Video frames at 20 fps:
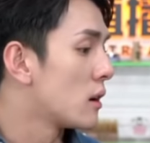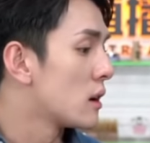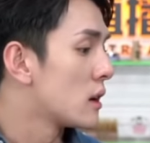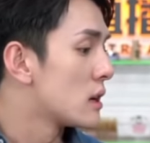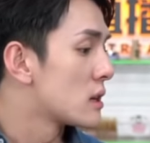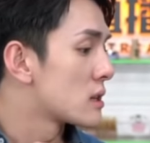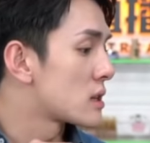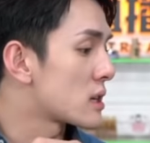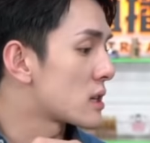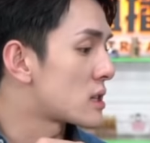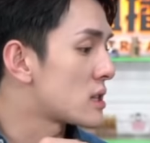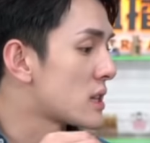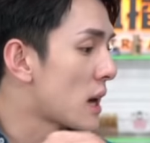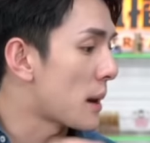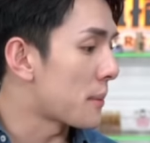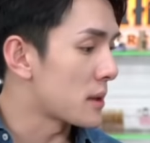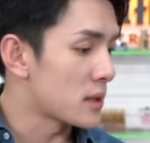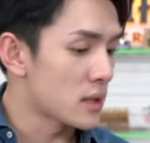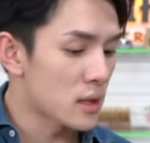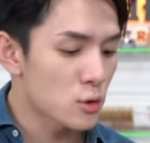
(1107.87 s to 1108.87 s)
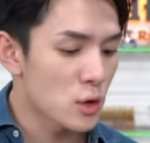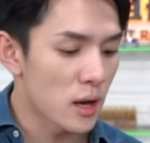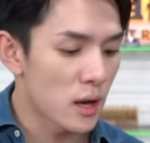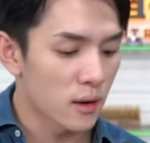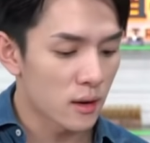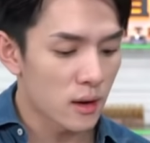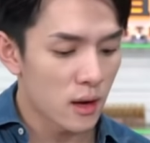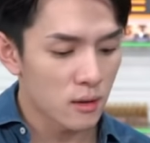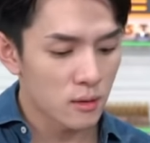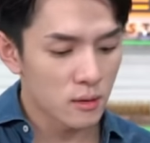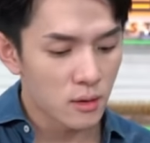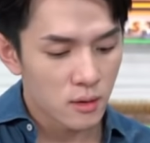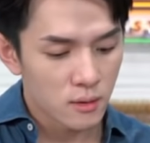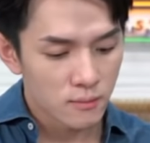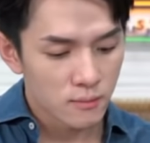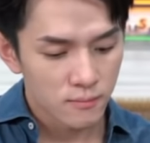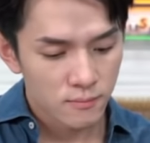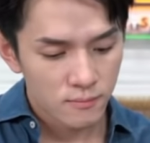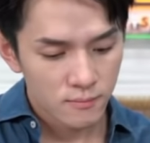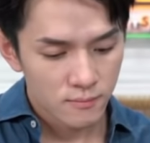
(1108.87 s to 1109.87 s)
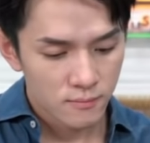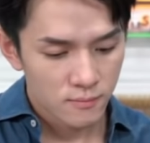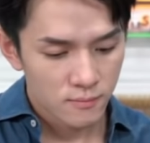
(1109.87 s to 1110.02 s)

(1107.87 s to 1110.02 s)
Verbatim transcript: 对，这个性价比真的算很高的。